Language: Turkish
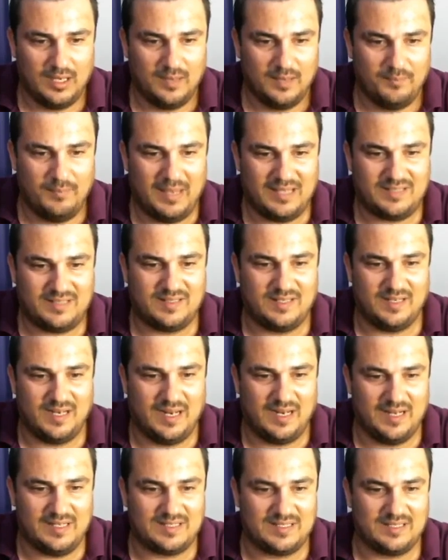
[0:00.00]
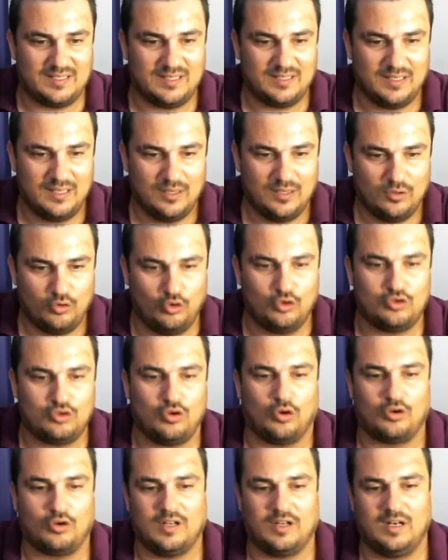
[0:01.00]
Messi Reis 100
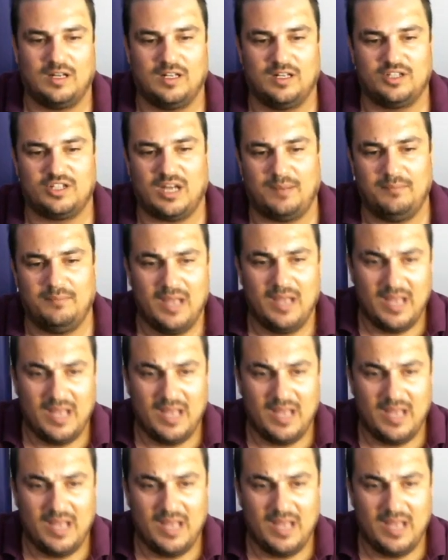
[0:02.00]
oradan alacağım.